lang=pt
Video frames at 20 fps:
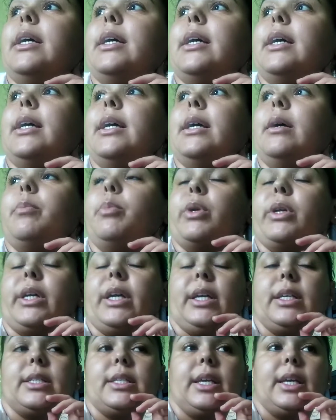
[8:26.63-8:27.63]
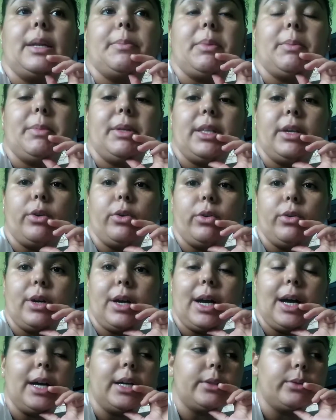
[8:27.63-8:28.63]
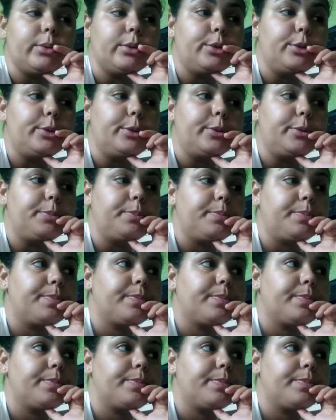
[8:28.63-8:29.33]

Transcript: É, porque assim, era para me ter colocado.